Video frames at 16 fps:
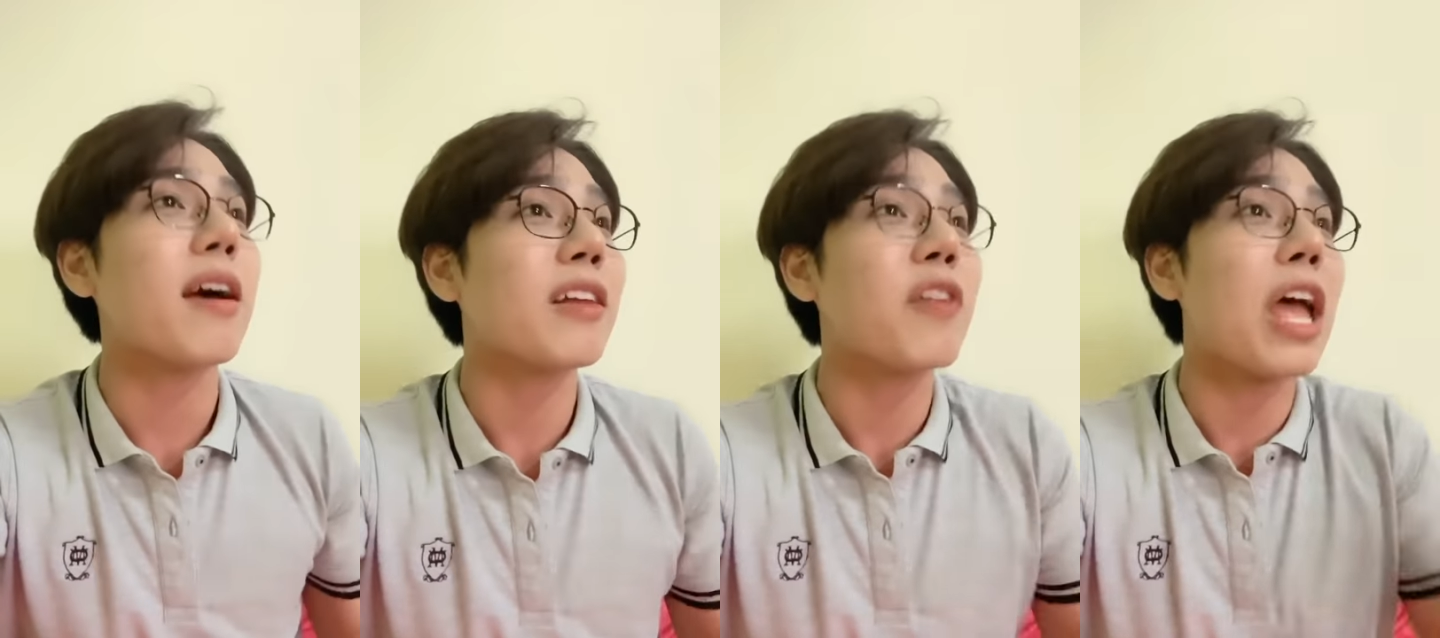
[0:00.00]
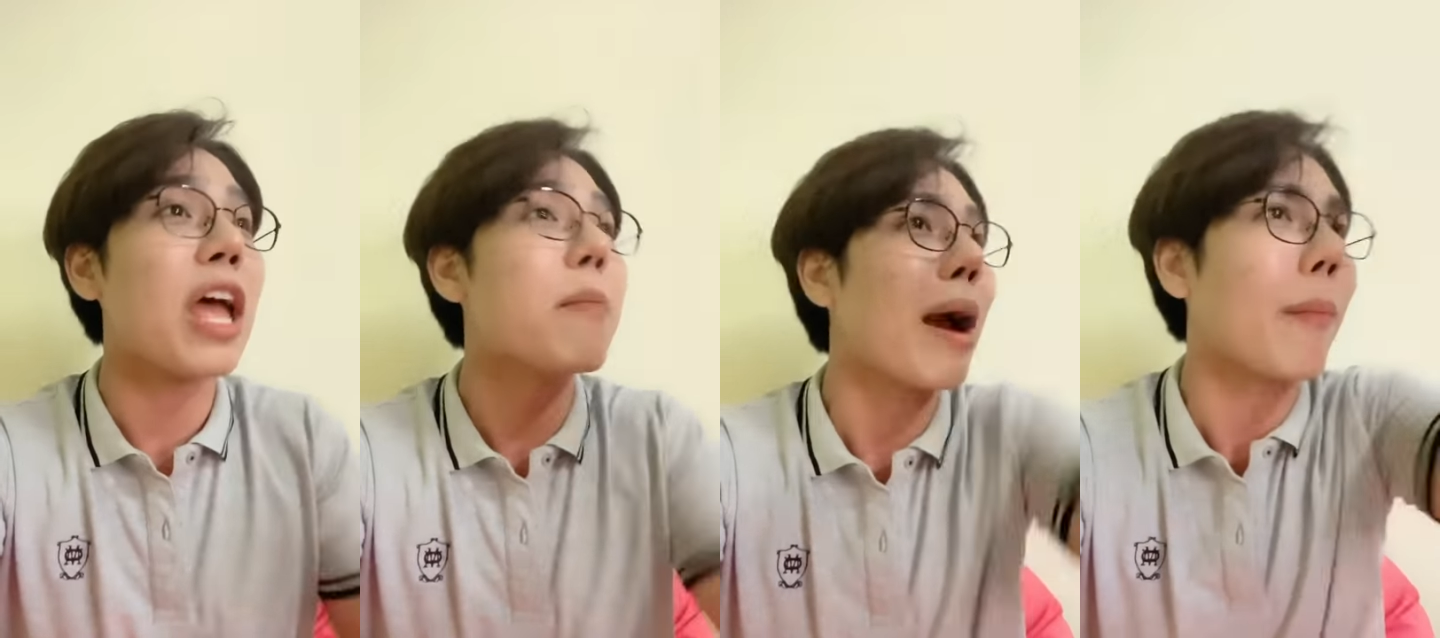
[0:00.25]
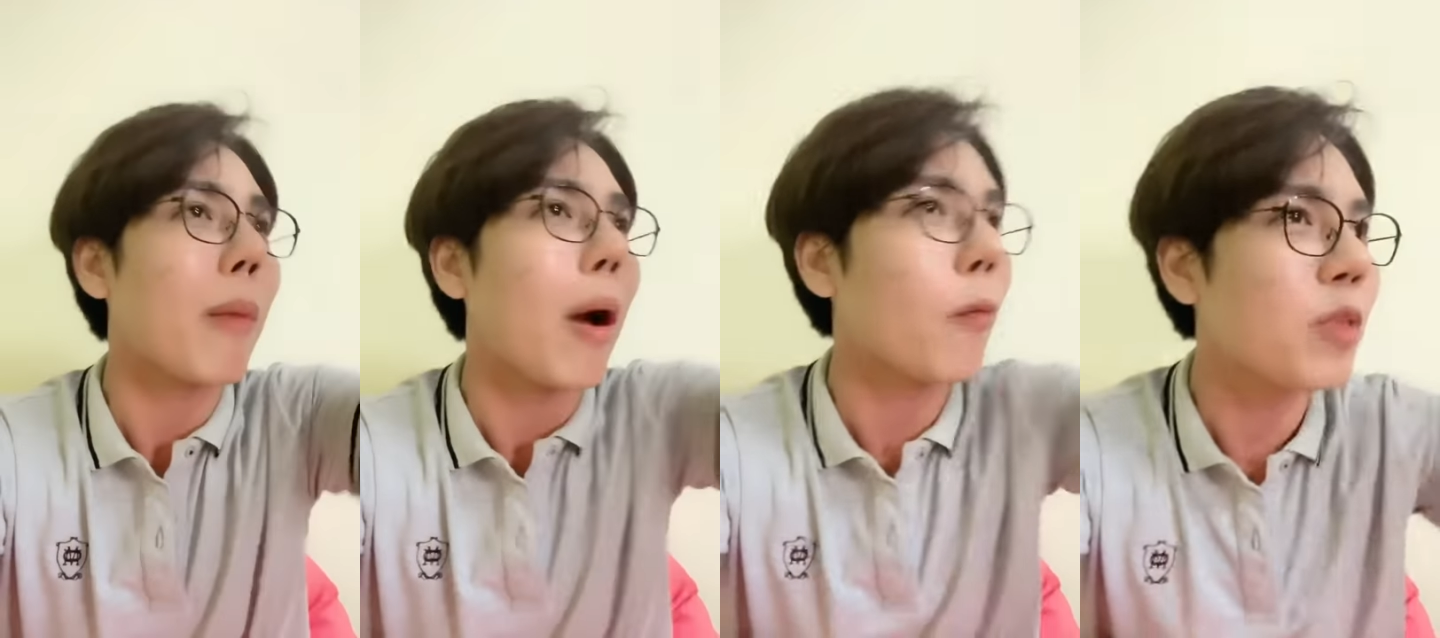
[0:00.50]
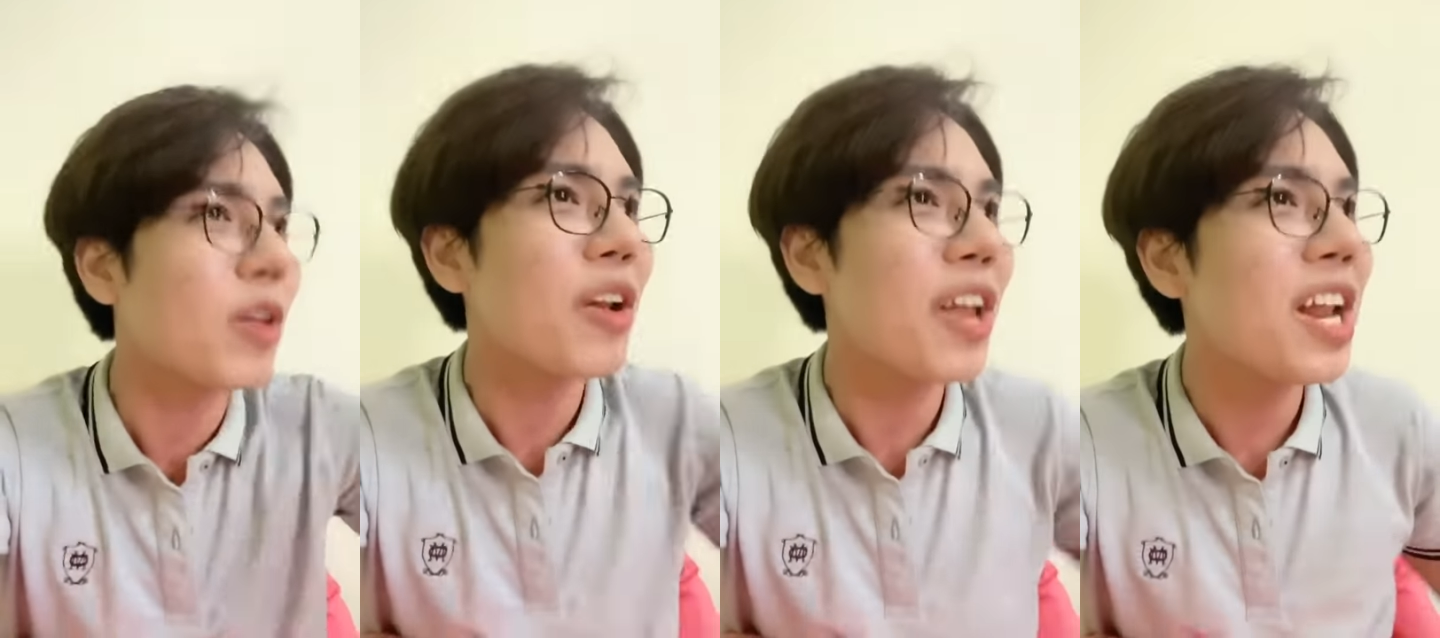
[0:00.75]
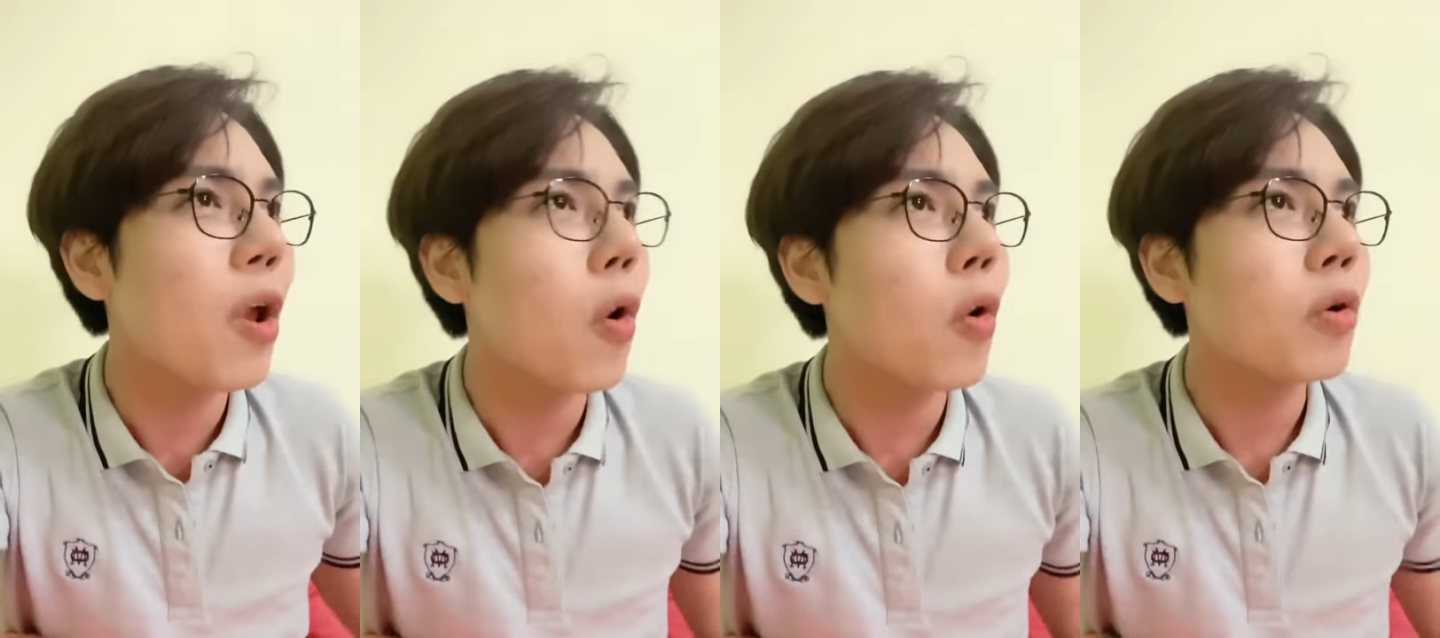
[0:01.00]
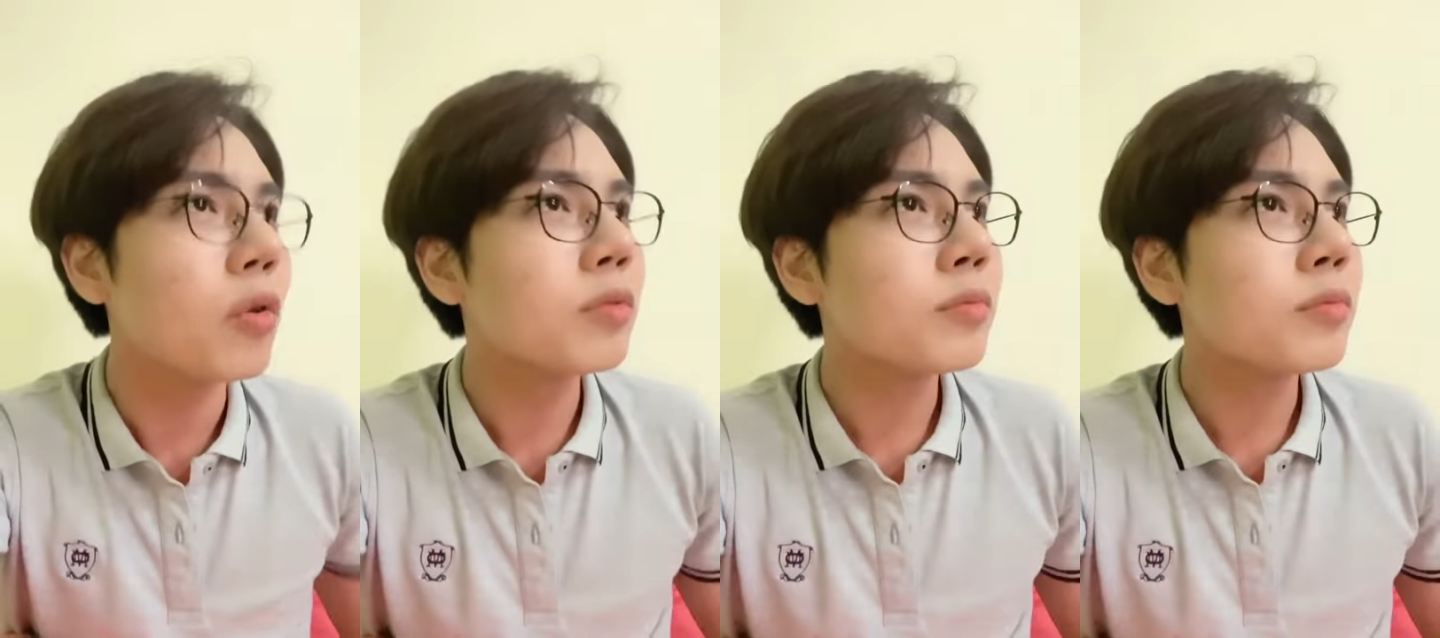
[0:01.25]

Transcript: tao để mặt bọc tao đi luôn.